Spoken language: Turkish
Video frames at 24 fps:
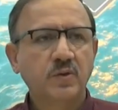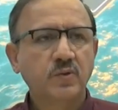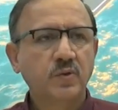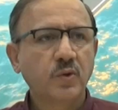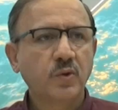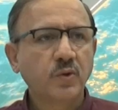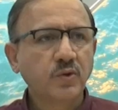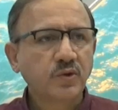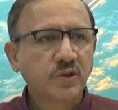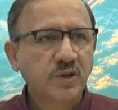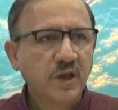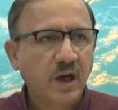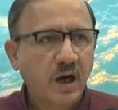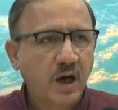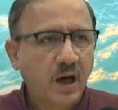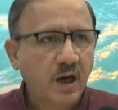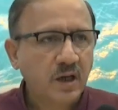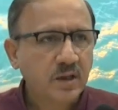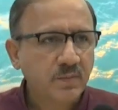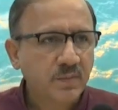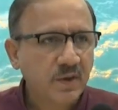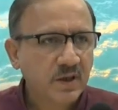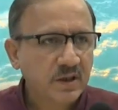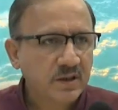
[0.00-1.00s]
Yoksa
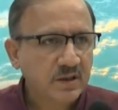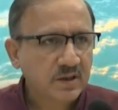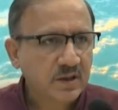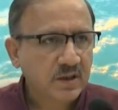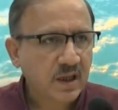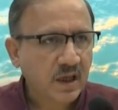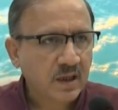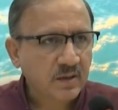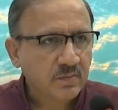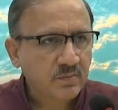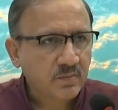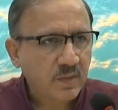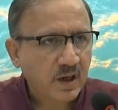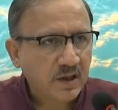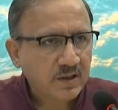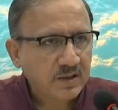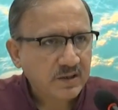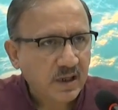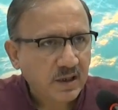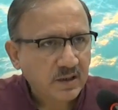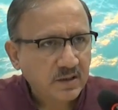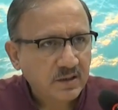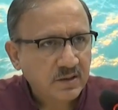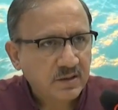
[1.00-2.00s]
Ali Beyt'ten
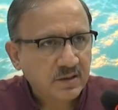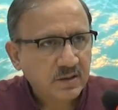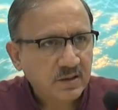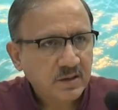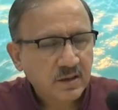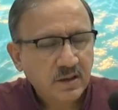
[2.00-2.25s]
maksat